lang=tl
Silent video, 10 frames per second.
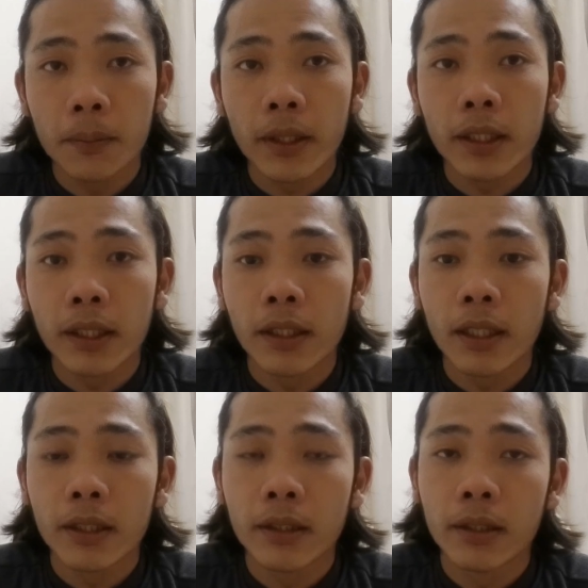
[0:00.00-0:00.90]
marinig
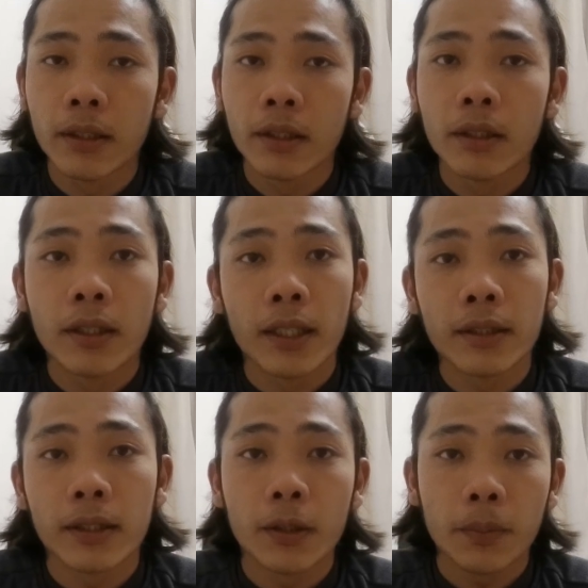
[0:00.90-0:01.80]
ka at
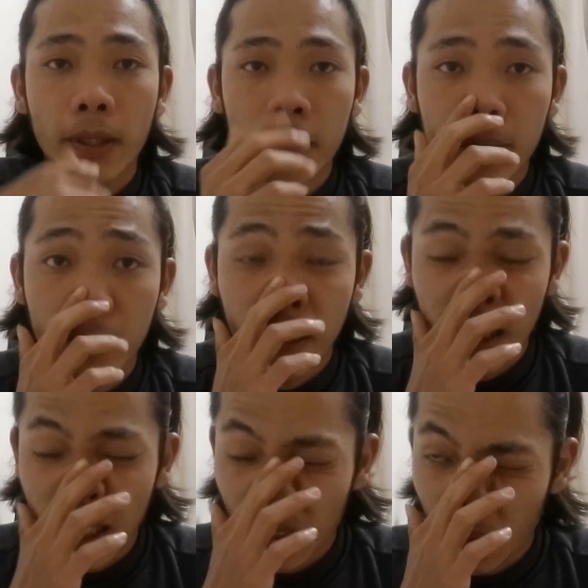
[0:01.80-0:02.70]
ito pa guys no
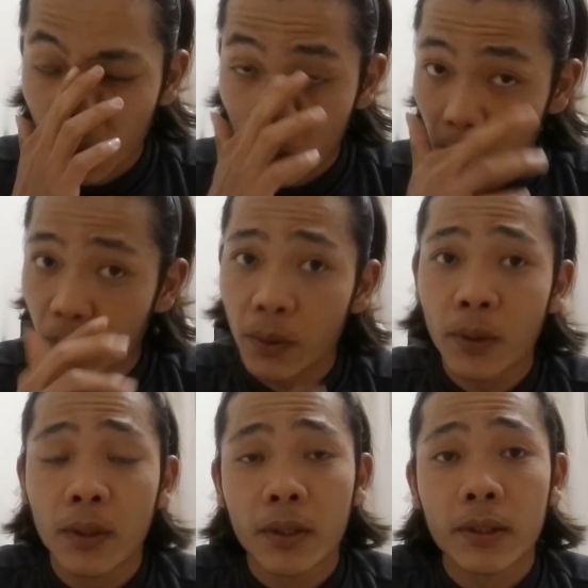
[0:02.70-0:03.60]
tandaan nyo
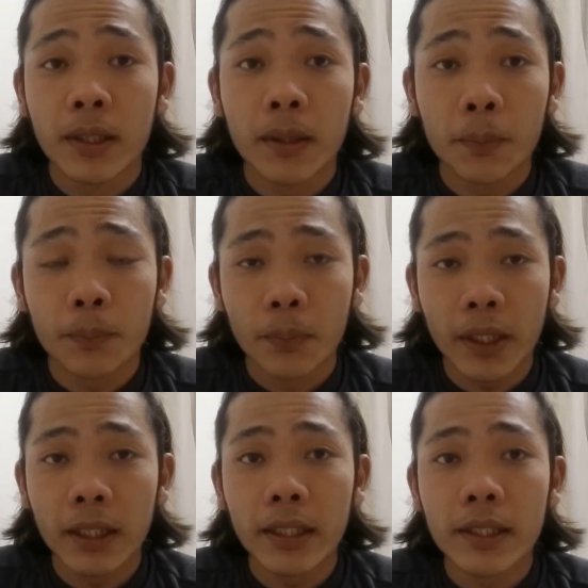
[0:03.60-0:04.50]
sa pag
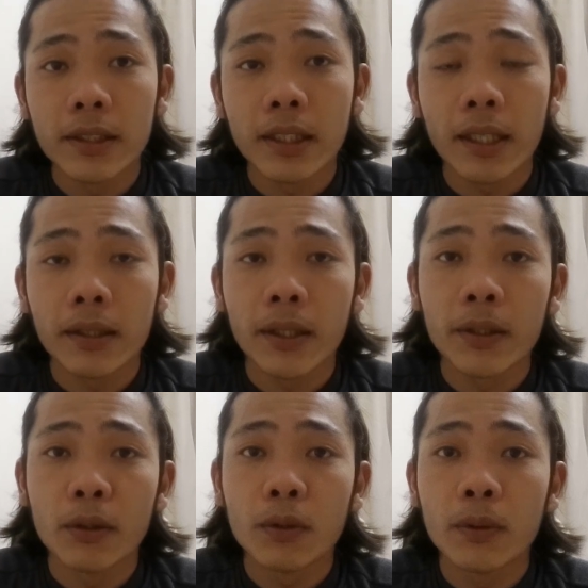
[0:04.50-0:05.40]
ini-instructan
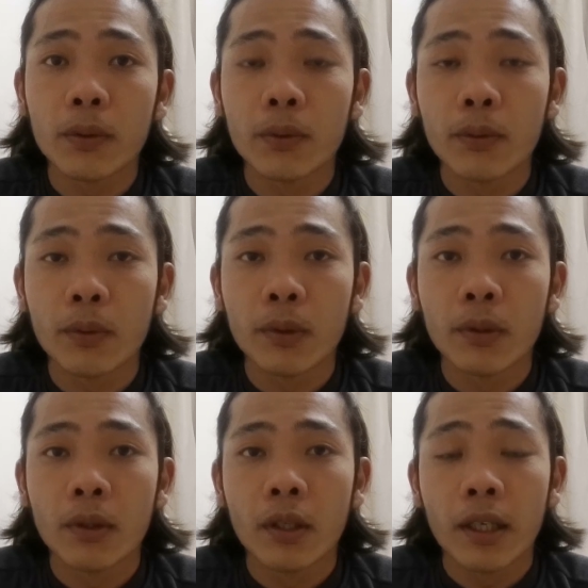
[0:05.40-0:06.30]
kayo
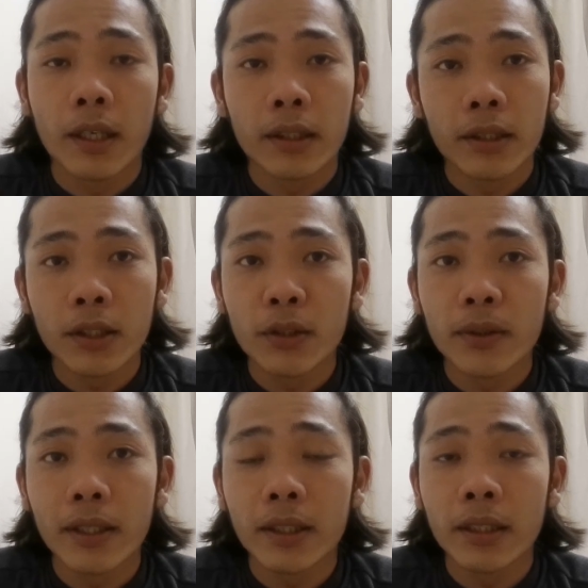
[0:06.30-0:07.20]
at hindi nyo
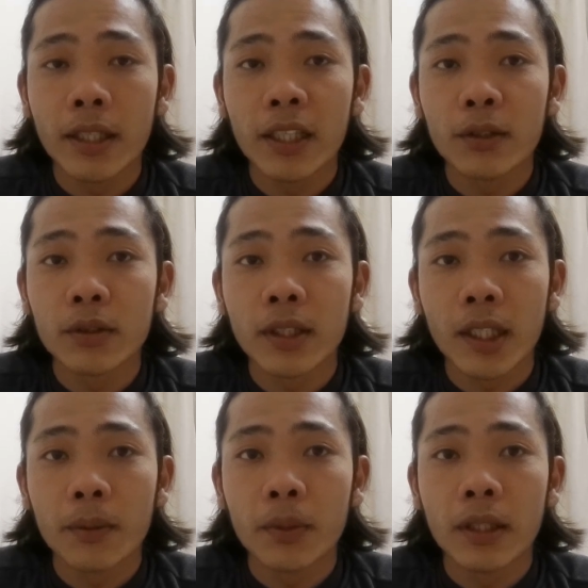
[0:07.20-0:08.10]
naintindihan yung
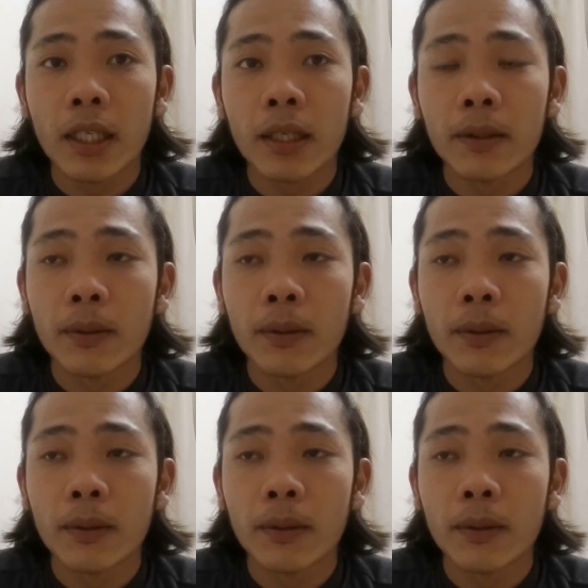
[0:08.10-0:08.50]
sinabi nila